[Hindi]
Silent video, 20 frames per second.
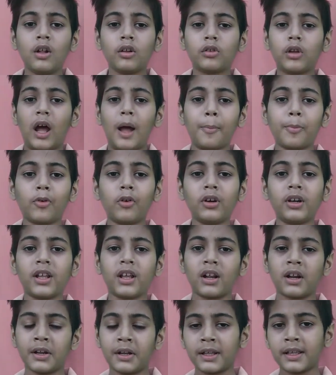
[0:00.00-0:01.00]
तो आपको
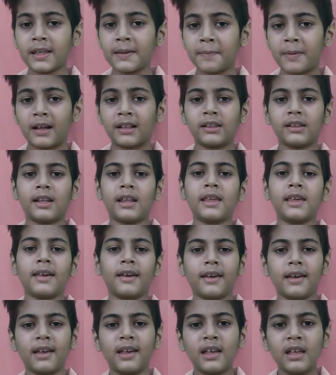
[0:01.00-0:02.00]
डरने की बात नहीं
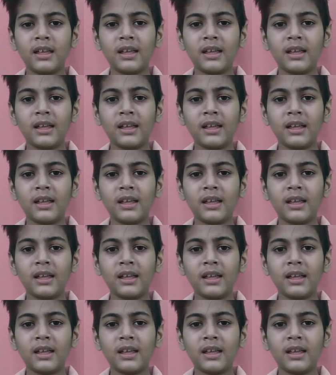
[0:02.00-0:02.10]
है